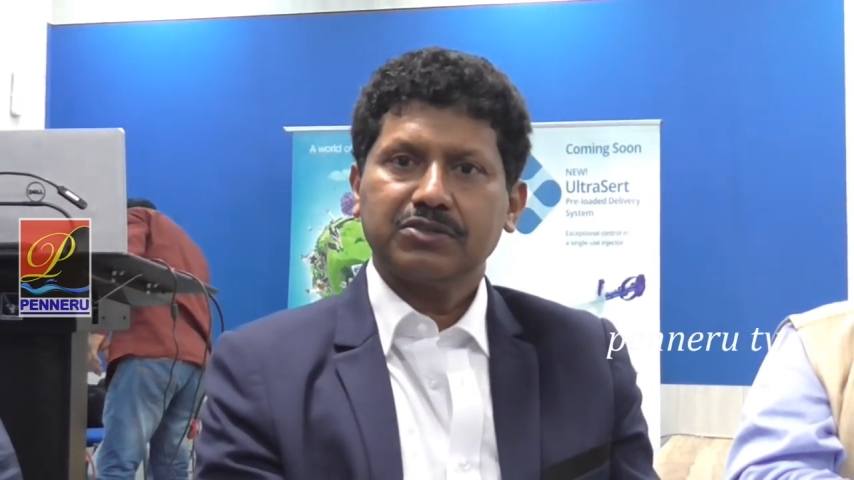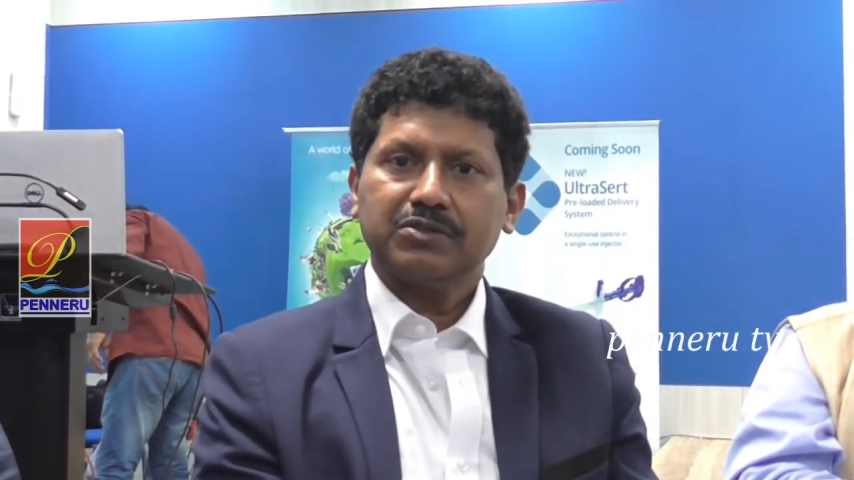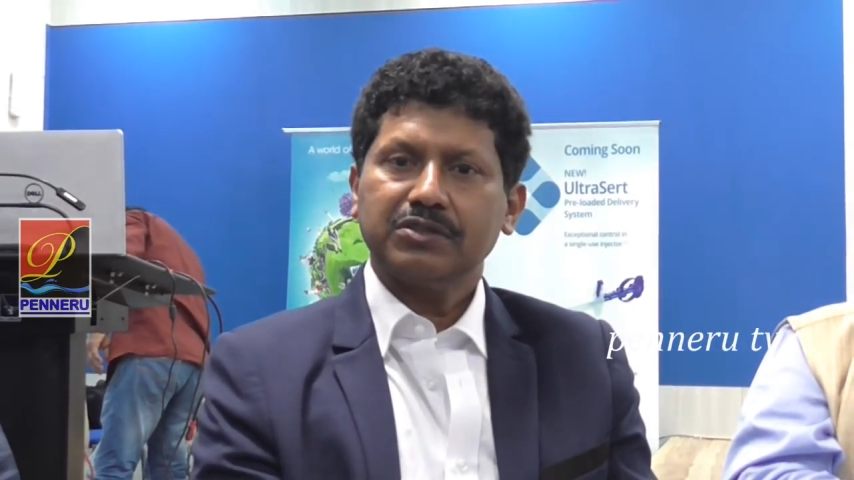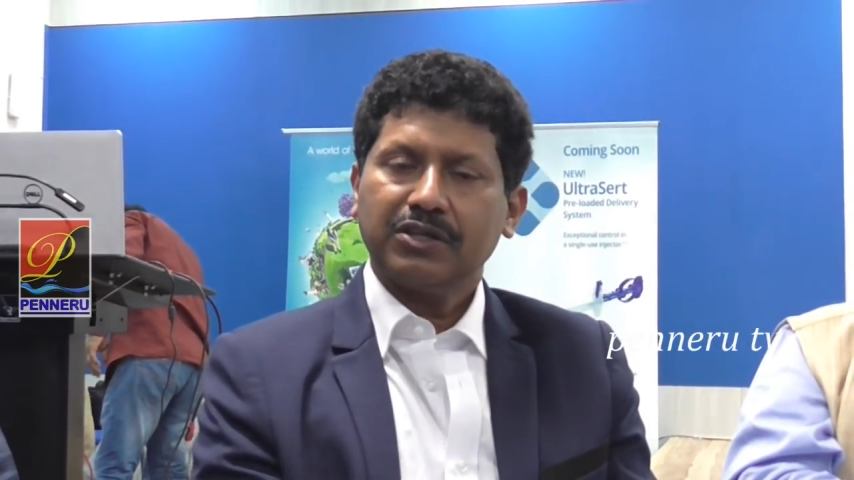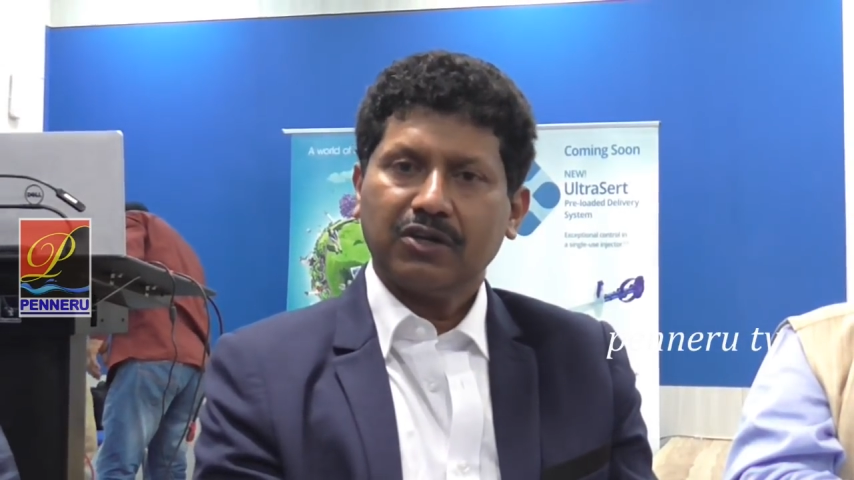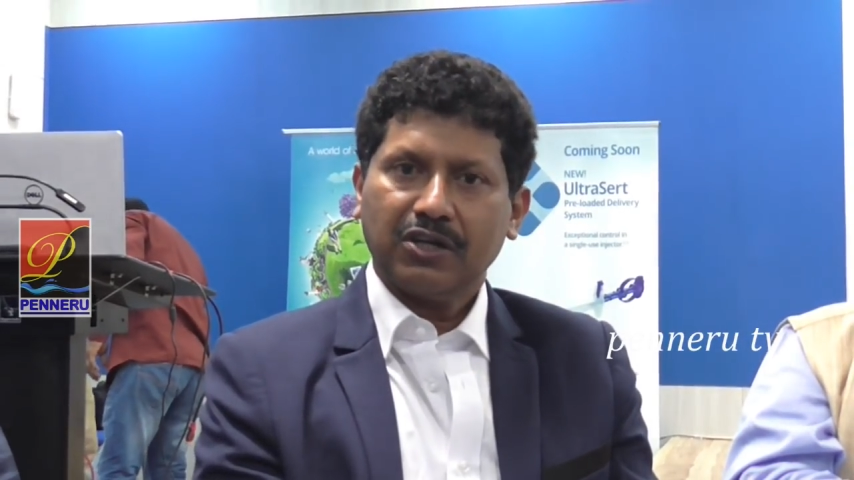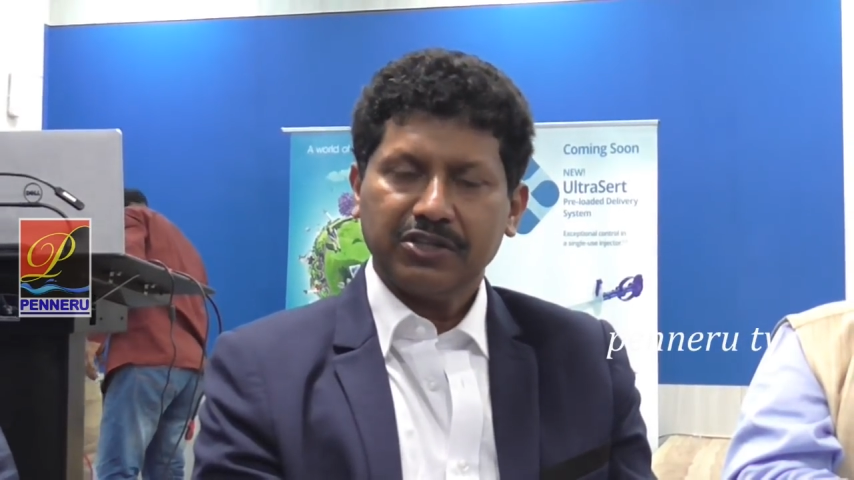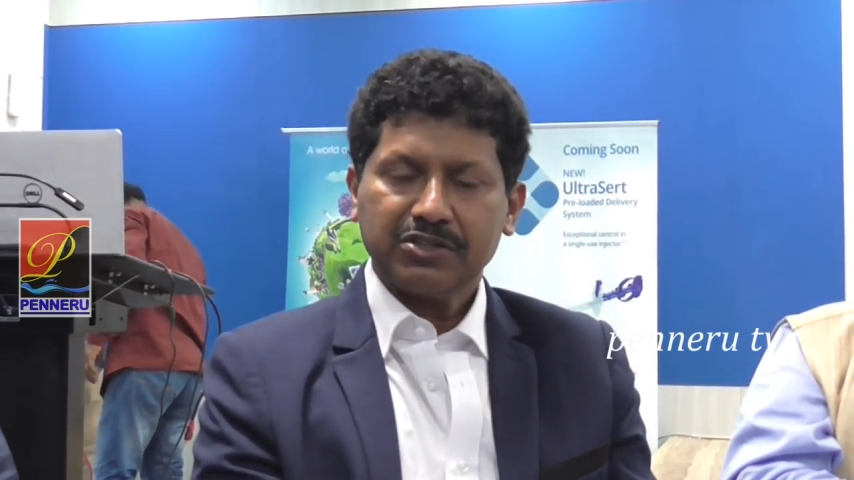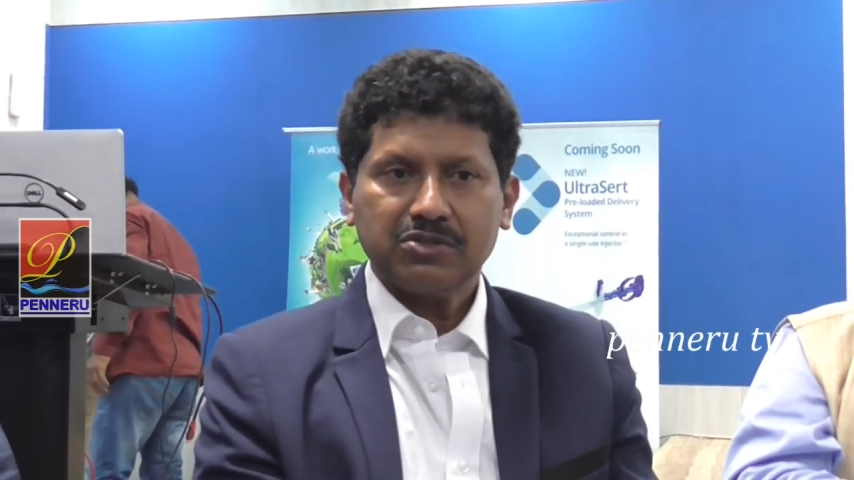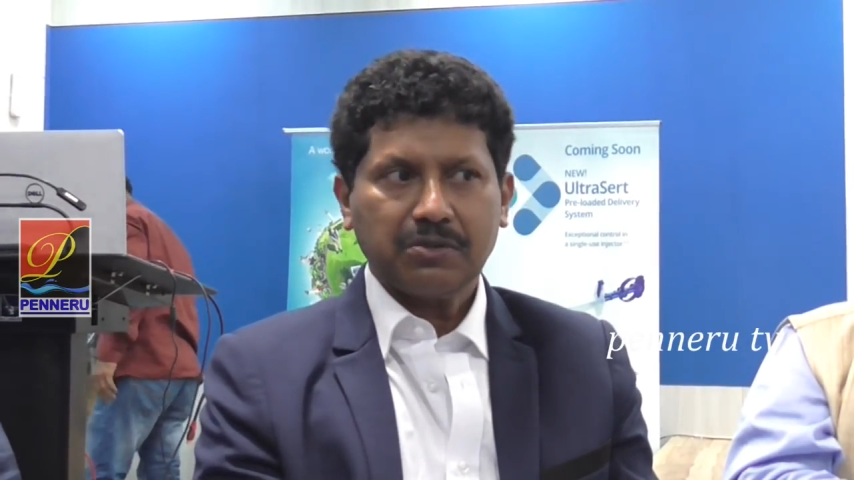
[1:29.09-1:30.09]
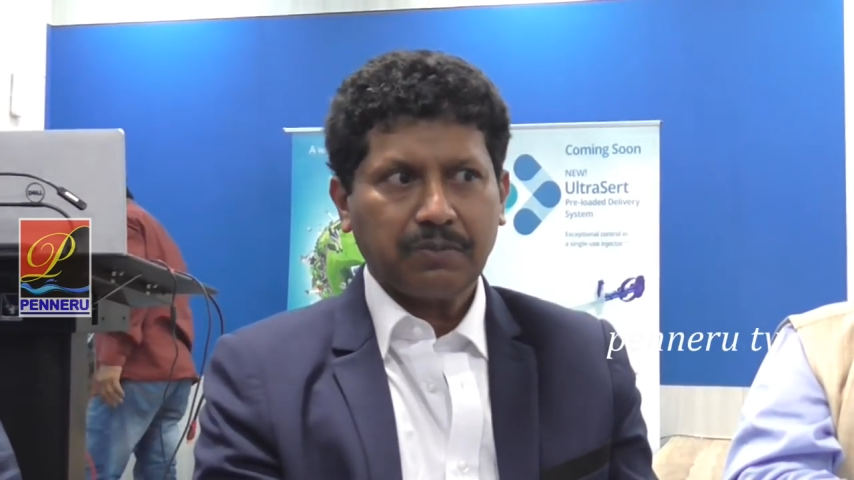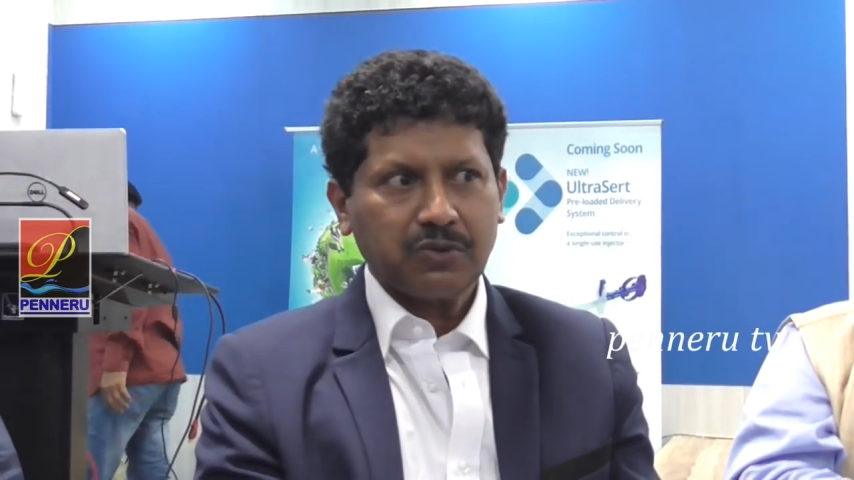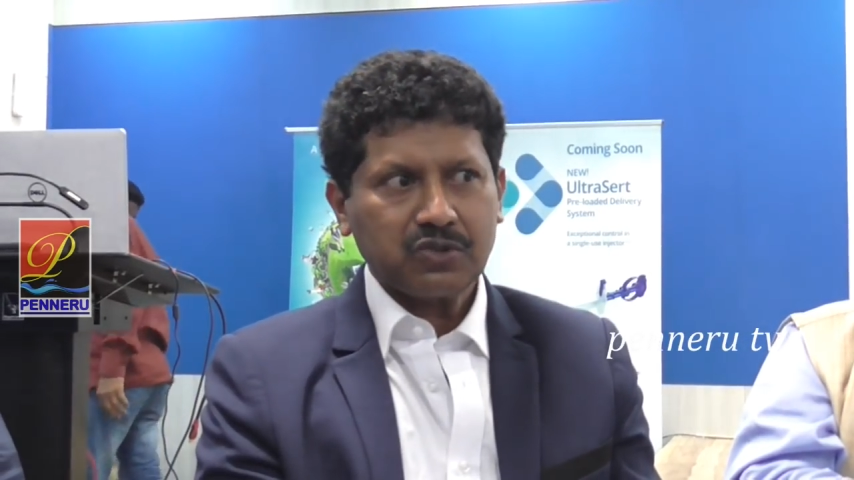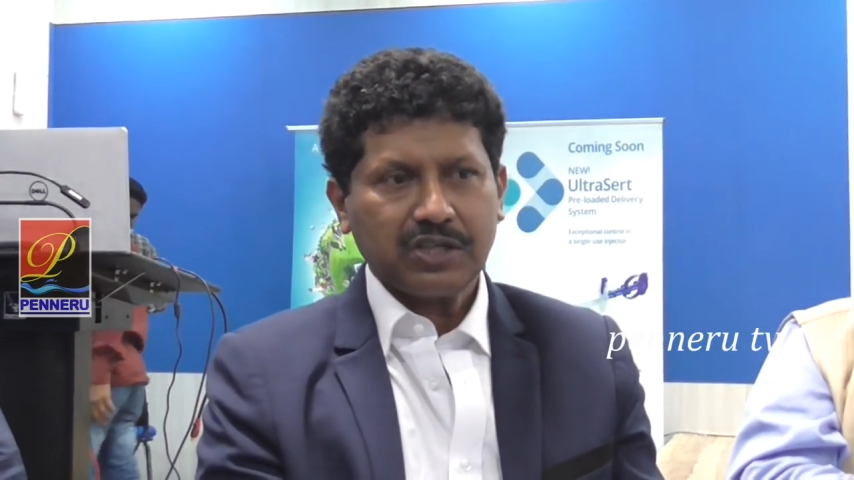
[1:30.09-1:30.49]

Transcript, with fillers: ఆసక్తి క్రమంగా